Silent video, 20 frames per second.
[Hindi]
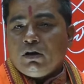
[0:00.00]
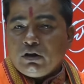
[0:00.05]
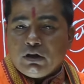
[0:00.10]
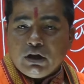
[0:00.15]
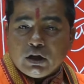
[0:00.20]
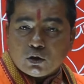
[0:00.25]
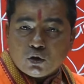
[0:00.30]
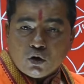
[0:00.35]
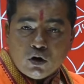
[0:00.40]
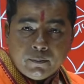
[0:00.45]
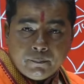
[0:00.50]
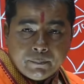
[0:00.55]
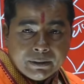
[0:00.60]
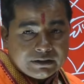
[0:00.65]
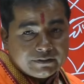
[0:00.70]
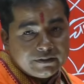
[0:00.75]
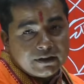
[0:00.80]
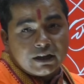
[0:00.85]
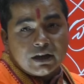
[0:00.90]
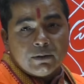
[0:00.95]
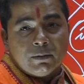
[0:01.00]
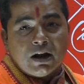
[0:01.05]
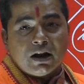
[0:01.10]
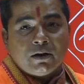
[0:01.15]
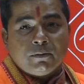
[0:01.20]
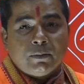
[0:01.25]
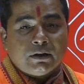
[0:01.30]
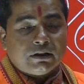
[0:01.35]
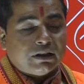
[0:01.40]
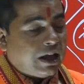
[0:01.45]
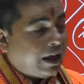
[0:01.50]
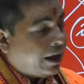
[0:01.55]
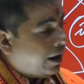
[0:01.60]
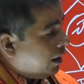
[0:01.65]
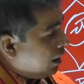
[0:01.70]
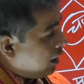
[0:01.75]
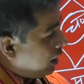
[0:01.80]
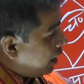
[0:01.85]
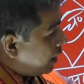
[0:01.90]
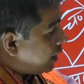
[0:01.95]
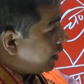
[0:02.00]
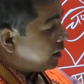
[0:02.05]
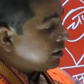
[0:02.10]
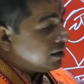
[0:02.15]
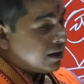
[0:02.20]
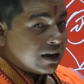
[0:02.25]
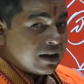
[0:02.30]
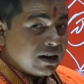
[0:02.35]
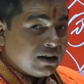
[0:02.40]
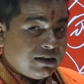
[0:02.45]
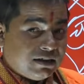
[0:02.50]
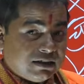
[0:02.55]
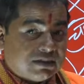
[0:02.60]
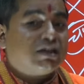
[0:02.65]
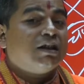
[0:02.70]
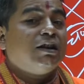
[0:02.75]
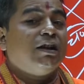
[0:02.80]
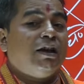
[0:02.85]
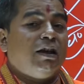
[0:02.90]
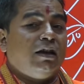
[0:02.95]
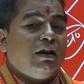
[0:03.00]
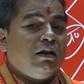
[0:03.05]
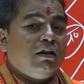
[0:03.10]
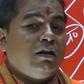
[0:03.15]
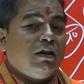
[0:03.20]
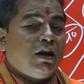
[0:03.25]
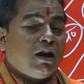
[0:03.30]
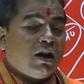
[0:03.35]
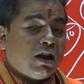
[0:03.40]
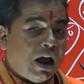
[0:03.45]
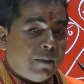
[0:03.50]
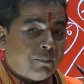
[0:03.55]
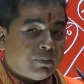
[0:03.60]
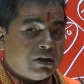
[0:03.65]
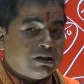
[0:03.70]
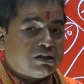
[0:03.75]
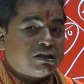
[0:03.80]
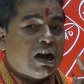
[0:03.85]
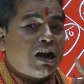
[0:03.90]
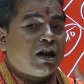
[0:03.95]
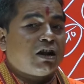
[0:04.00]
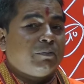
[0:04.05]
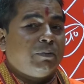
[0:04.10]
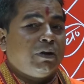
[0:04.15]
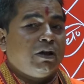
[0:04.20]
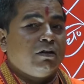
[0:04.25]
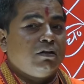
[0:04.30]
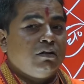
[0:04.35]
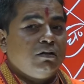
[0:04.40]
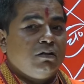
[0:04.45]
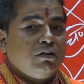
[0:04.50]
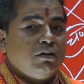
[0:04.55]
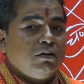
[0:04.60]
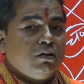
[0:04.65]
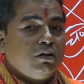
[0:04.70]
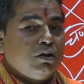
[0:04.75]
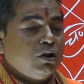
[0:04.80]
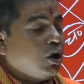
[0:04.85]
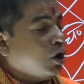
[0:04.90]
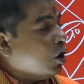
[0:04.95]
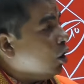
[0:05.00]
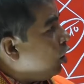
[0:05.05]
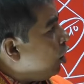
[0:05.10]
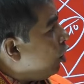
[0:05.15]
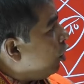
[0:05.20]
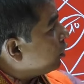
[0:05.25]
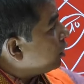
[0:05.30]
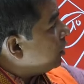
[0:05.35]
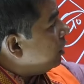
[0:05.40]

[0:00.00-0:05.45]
ये तो हम बच्चे के बारे में बताएं अगर ये कंडीशन है अगर आपके चार्ट में और